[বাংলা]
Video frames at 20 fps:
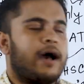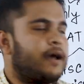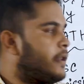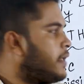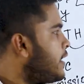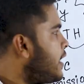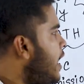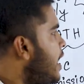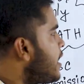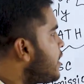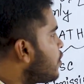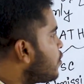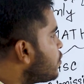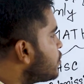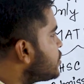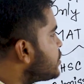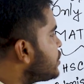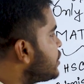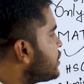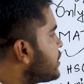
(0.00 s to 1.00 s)
আর এই
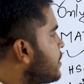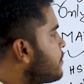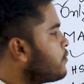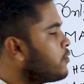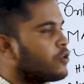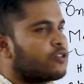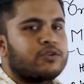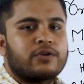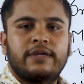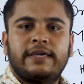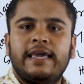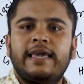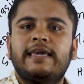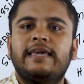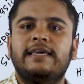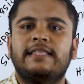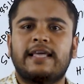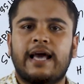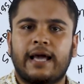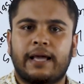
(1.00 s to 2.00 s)
কোর্সটিতে মূলত কি
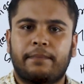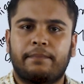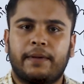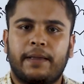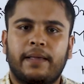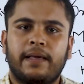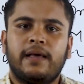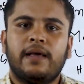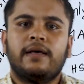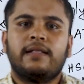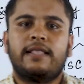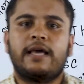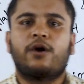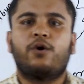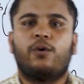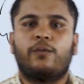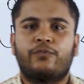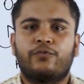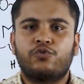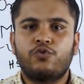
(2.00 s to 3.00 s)
কি থাকবে
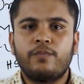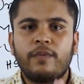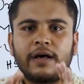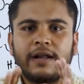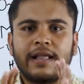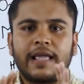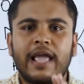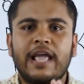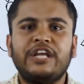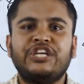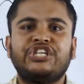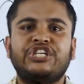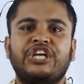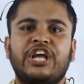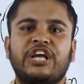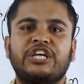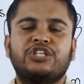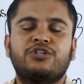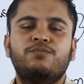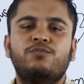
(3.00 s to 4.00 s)
দেখো তোমার এই
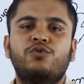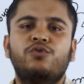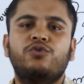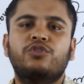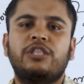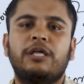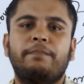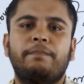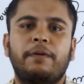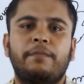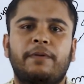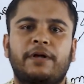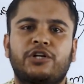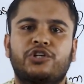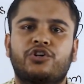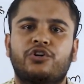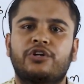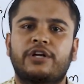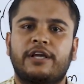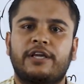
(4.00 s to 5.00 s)
শেষ মুহূর্তের
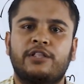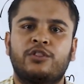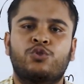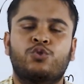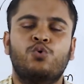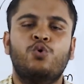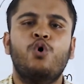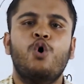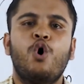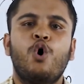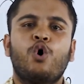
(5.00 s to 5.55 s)
প্রিপারেশনটা কিন্তু